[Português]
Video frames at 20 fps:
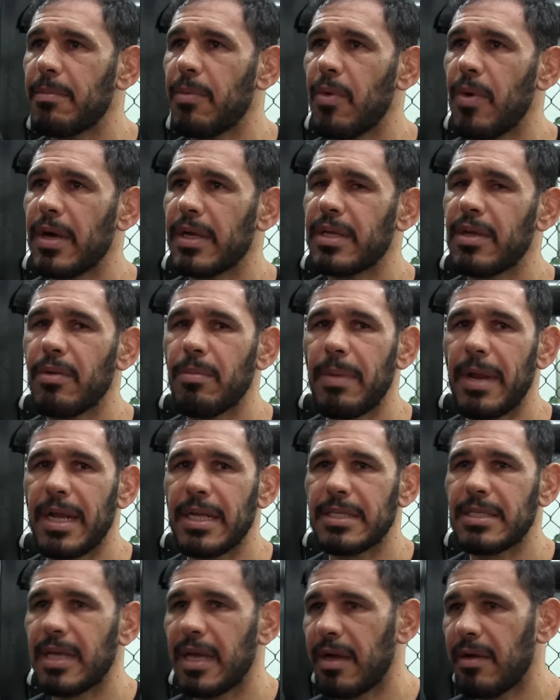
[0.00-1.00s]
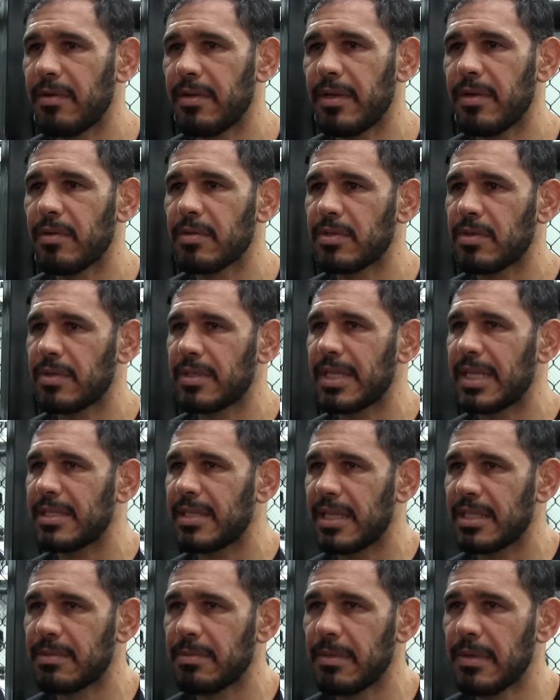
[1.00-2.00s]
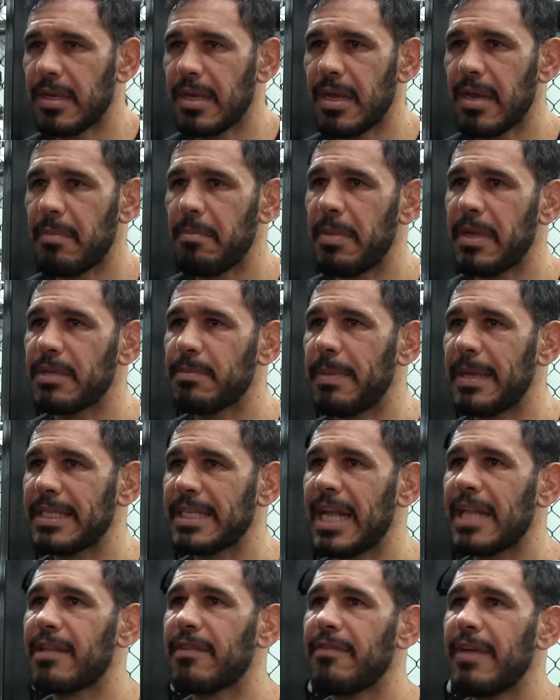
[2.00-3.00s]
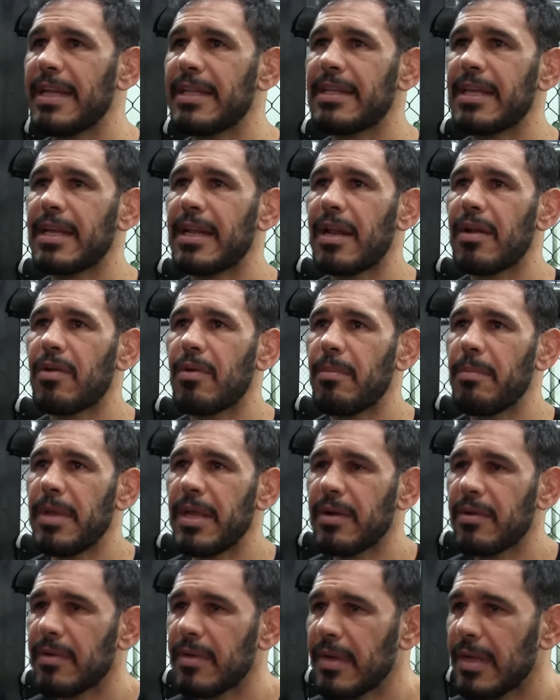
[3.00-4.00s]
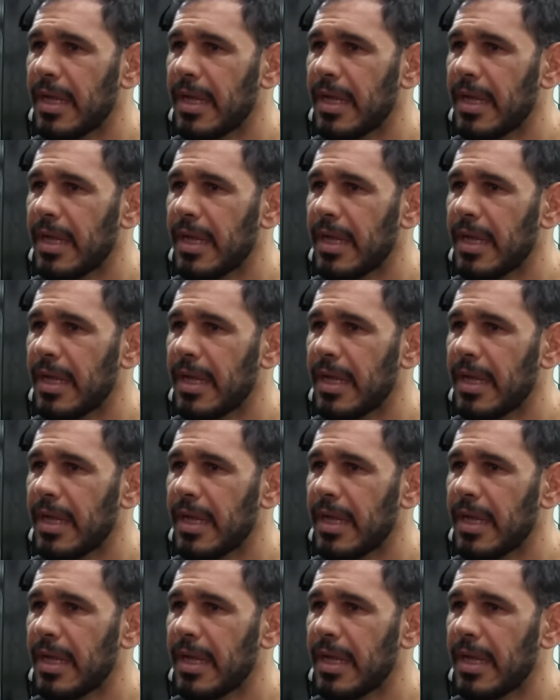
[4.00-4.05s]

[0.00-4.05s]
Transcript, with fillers: boa aqui, o Branjão e os outros atletas peso pesado vem treinando comigo.